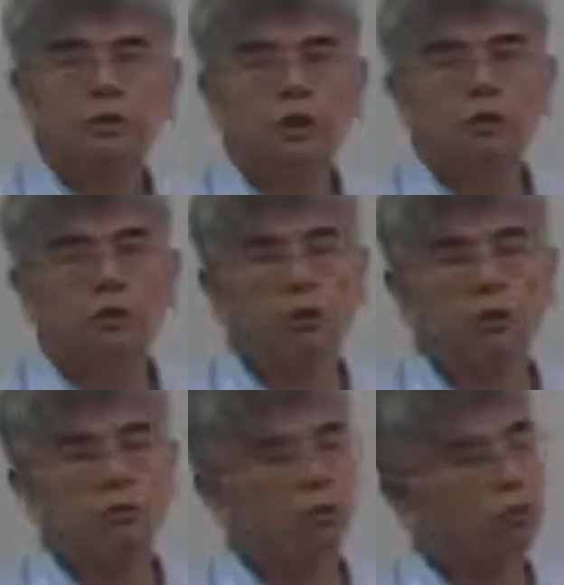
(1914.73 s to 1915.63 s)
现在如
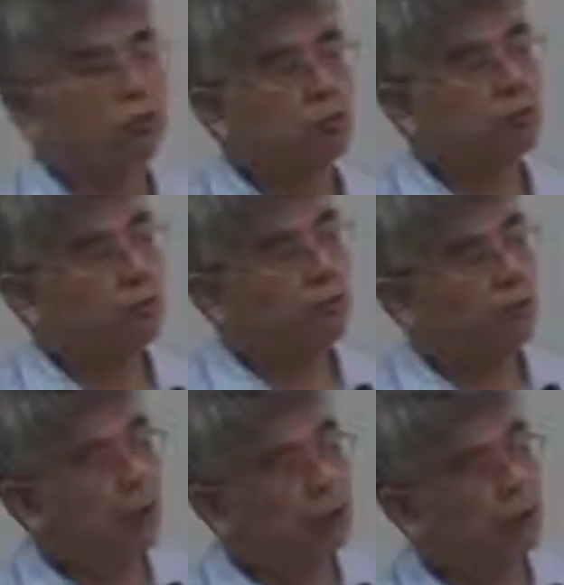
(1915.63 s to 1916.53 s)
果你做出你
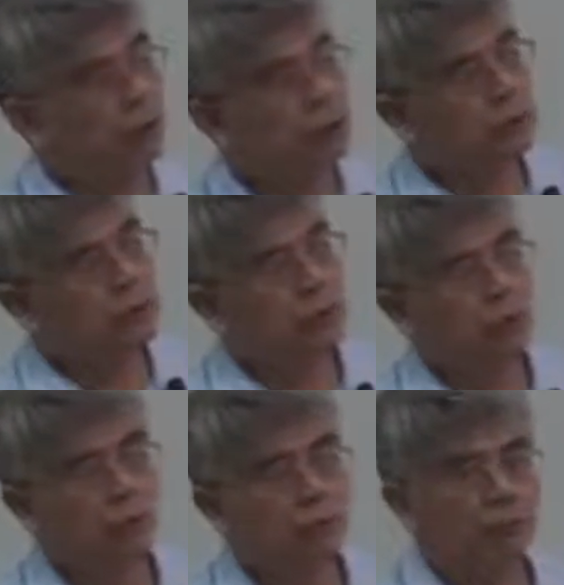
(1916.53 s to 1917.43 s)
发觉它有正
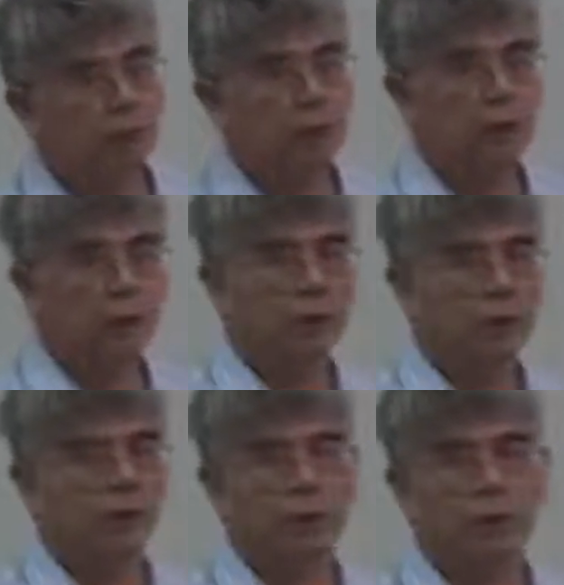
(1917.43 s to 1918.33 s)
相关或负相
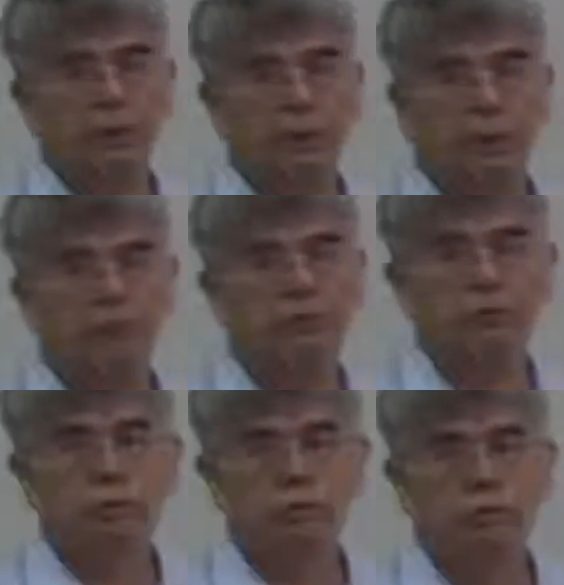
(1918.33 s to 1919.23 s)
关，是代表它
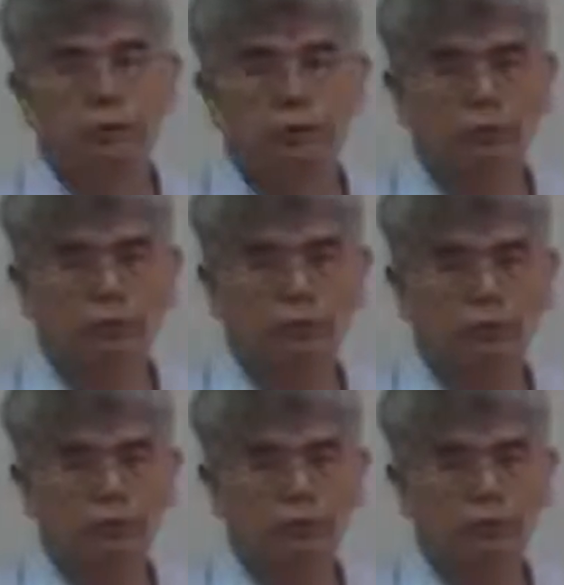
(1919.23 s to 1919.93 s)
不是互相独立